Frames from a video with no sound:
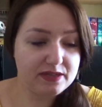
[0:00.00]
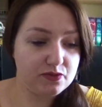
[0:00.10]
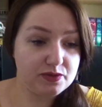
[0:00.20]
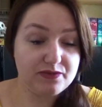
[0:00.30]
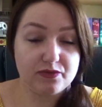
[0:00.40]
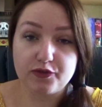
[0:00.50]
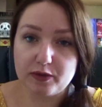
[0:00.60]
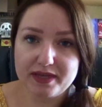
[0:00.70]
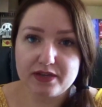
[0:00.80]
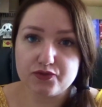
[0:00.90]
Donc ils vont
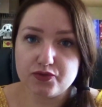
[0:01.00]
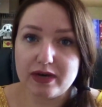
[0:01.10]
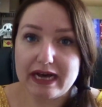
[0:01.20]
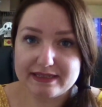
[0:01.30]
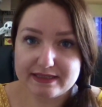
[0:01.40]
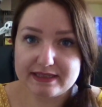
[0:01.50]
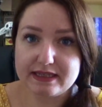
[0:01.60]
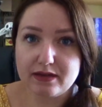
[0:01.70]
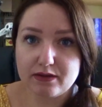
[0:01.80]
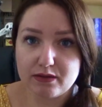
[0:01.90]
former un duo
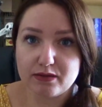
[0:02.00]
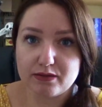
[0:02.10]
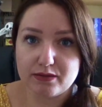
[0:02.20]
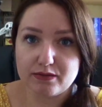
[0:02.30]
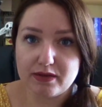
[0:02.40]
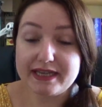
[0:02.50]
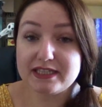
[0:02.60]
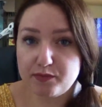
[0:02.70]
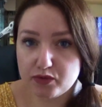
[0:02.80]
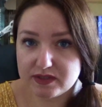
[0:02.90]
assez euh,
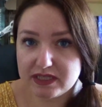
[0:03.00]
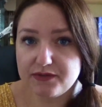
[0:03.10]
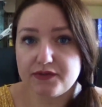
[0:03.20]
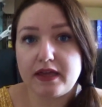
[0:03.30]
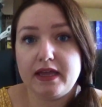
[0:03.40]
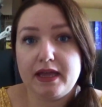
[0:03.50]
explosif